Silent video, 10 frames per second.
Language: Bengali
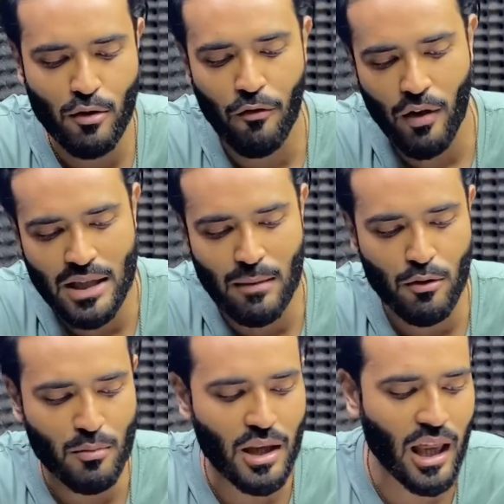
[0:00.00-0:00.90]
তুমি ফর এক্সাম্পল
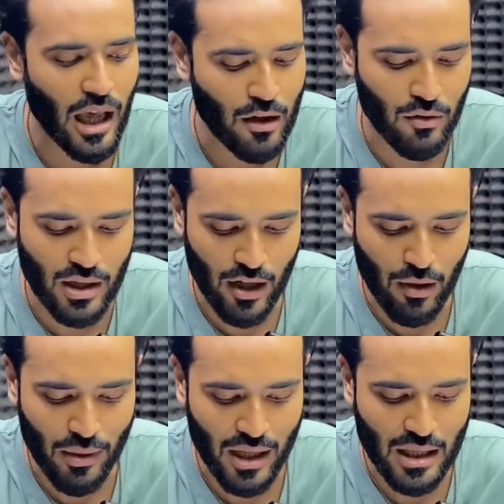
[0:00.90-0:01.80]
তুমি যদি খেয়াল করে দেখো
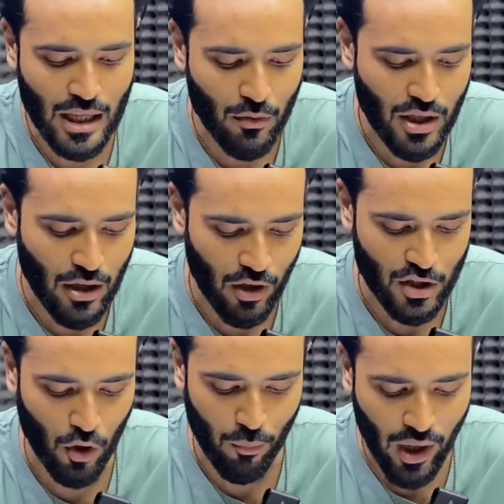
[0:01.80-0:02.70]
আমি এখানে থিওরি দেওয়ার
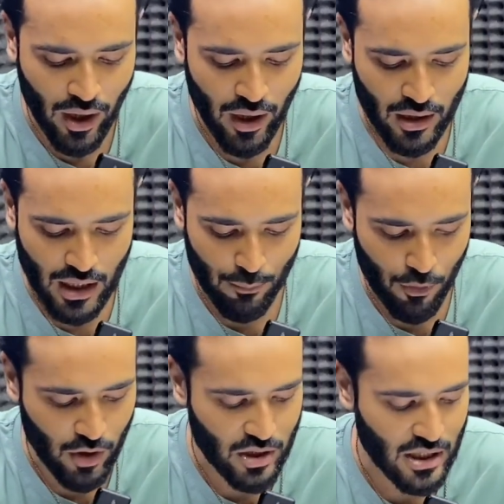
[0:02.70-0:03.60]
সময়
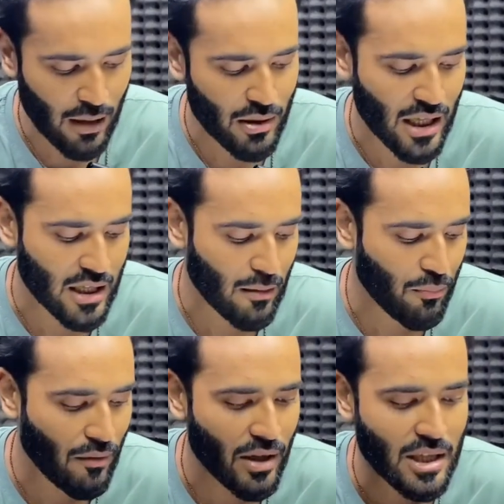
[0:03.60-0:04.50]
তারপরে হচ্ছে দেখবো সাথে সাথে
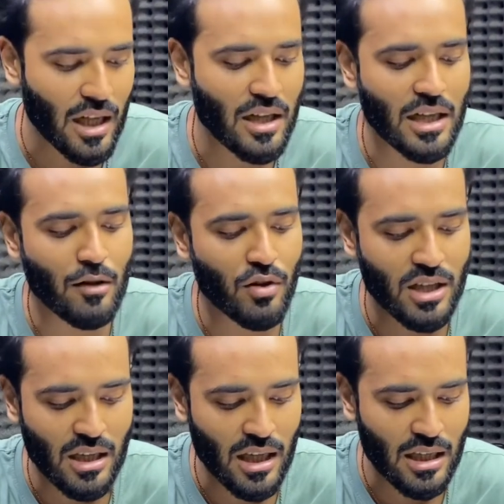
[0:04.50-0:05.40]
প্রিভিয়াস ইয়ারের রিটার্ন
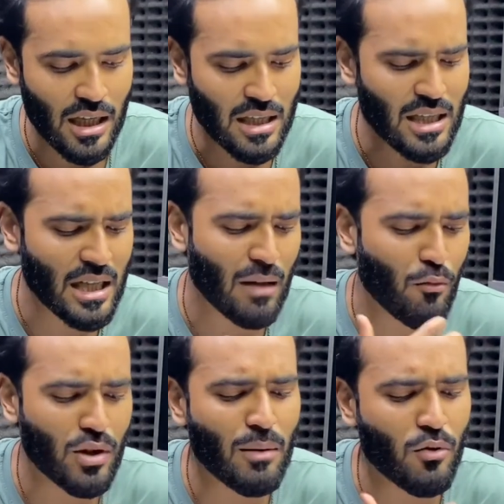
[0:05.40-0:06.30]
কোয়েশ্চেন দিয়ে দিয়েছি যেটা
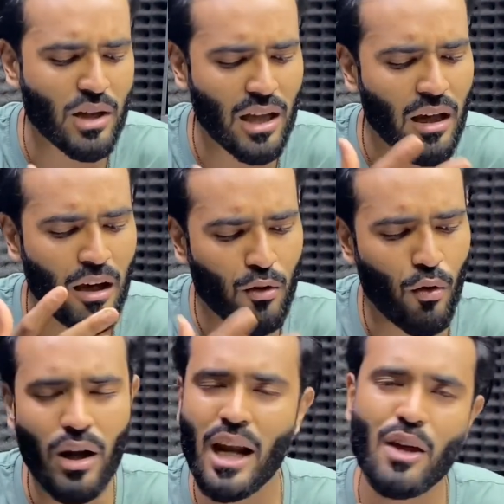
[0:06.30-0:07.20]
মোটামুটি
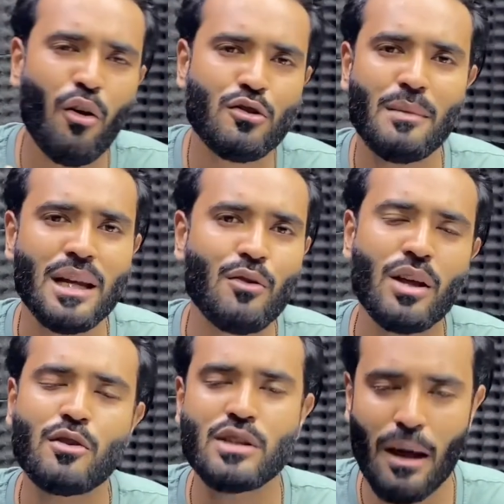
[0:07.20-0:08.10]
করলে আর কি অটোমেটিক
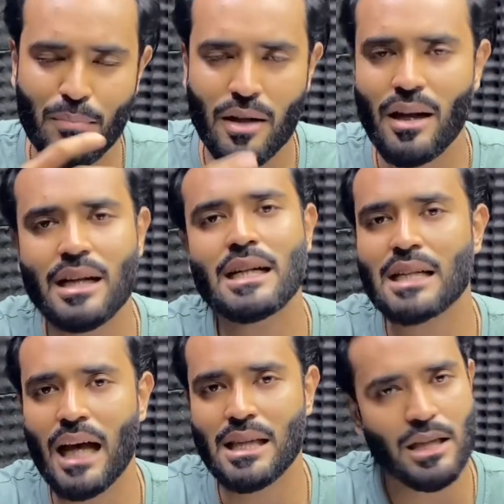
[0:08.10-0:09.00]
ওই চ্যাপ্টার রিলেটেড
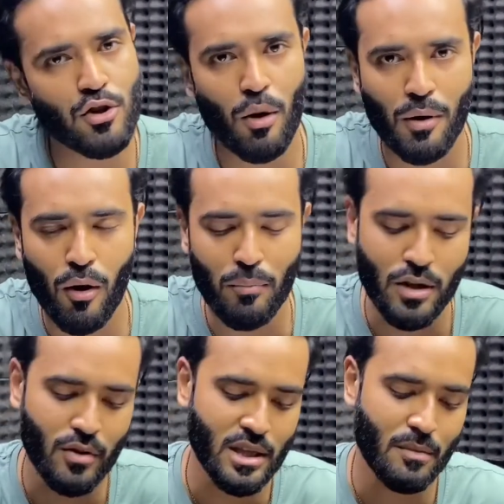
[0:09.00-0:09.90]
যা যা আছে সবই
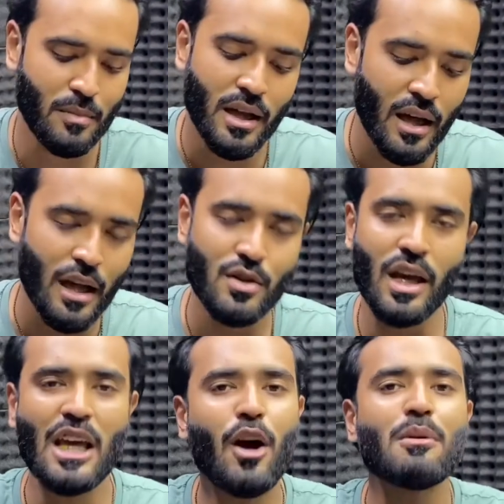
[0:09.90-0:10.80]
কমপ্লিট হয়ে যাবে সো
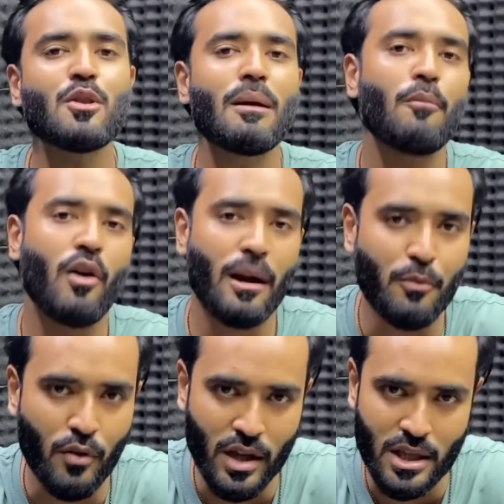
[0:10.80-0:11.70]
এই হবে তোমার তোমার পড়ার
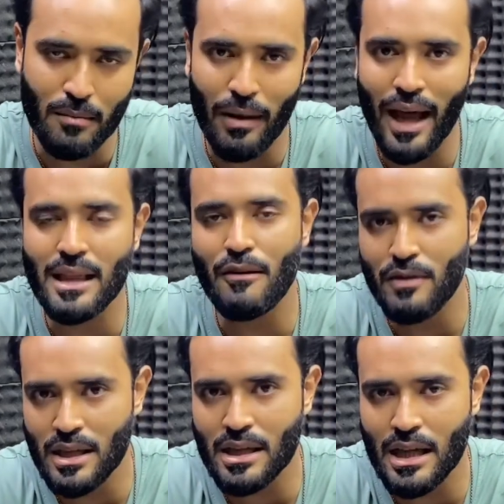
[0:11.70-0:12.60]
প্রোগ্রেশন ম্যাথ আর
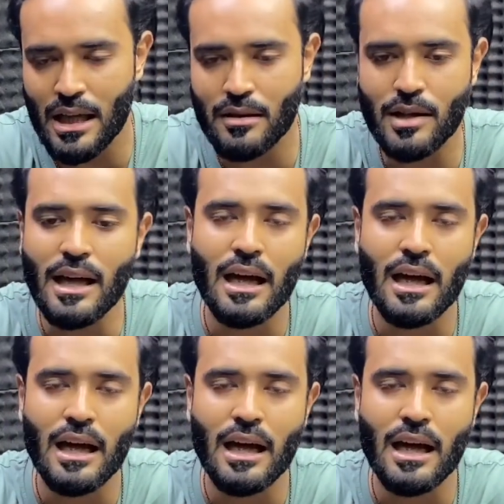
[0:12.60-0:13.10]
ফিজিক্সের ক্ষেত্রে